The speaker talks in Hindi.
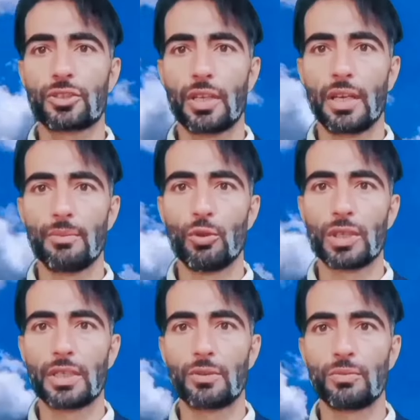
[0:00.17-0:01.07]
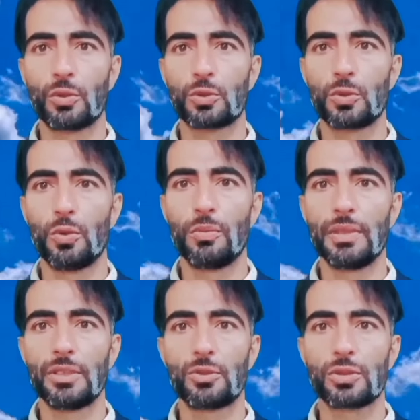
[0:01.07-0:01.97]
असलकुम दोस्तों
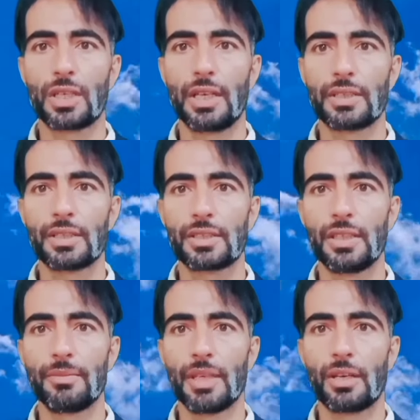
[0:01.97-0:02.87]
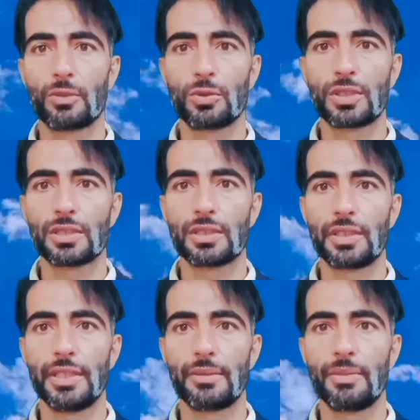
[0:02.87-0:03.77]
उम्मीद करान कि सलम यार दोस आसान
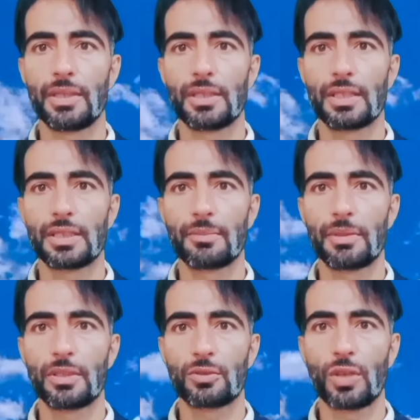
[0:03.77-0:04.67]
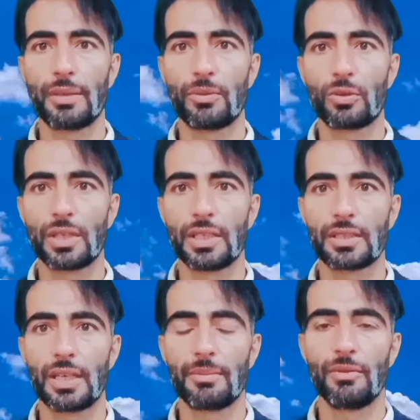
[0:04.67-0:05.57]
ठीक पे असल पे तह ब्रोह कन
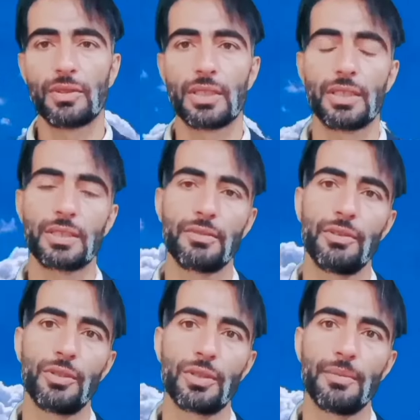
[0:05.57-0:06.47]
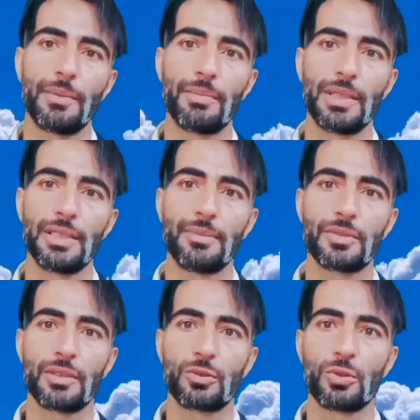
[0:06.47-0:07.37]
कर जो वीडियो क्लिप प्ले यम
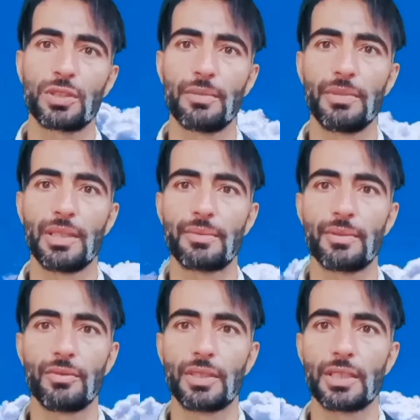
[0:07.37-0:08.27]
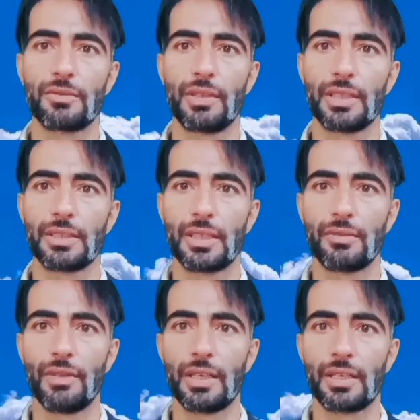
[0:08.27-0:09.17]
जन सोशल मीडिया पे वनकस
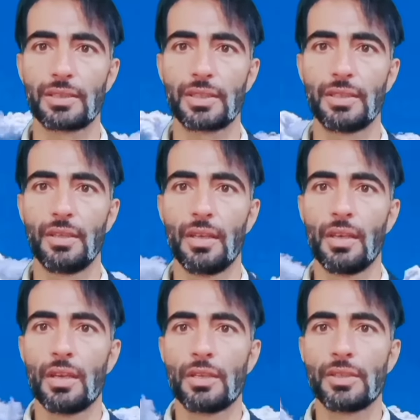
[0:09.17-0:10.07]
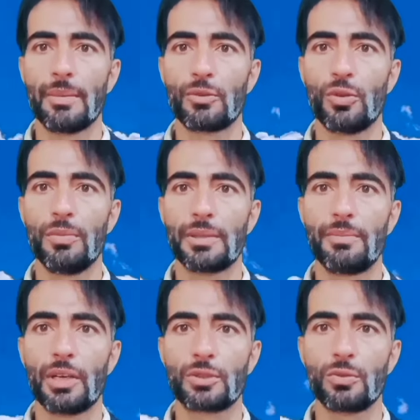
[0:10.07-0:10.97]
ज्यादा वायरल यम कौमिक
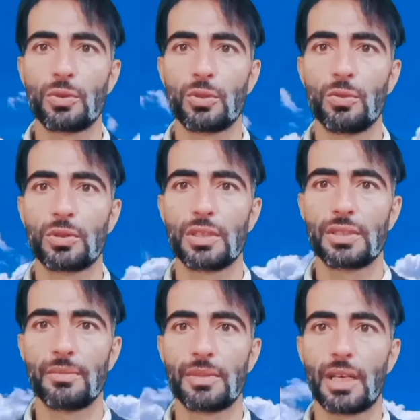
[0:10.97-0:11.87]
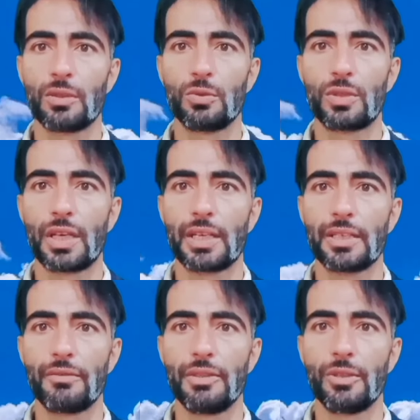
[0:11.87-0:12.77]
बशूर लूक तो जिमदार लूक कर
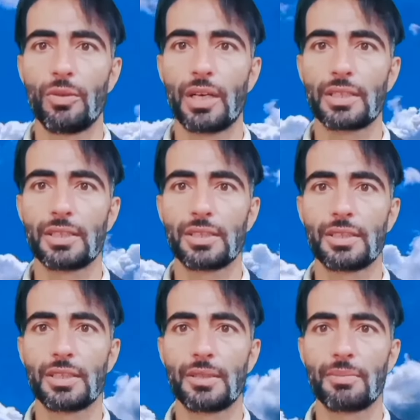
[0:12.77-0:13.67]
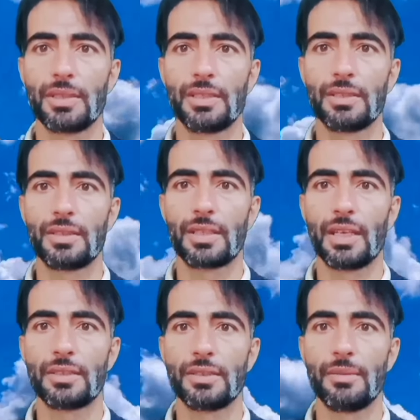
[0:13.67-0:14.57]
वीडियो हरगिज तो स्किप कहें
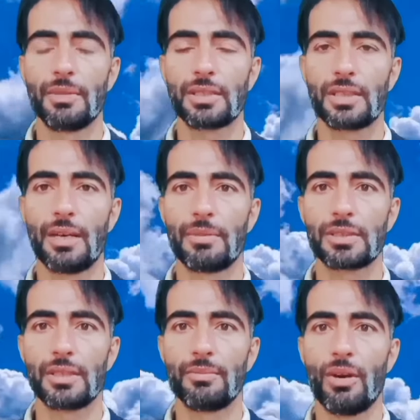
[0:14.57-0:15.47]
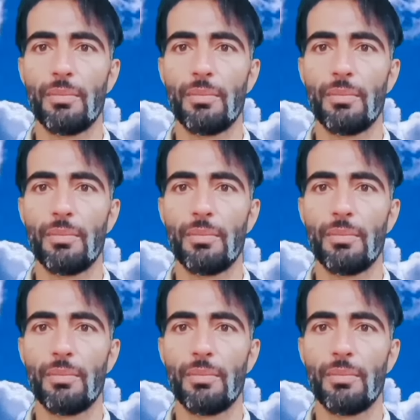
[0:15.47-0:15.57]
तिकाज यम इस्लामस सत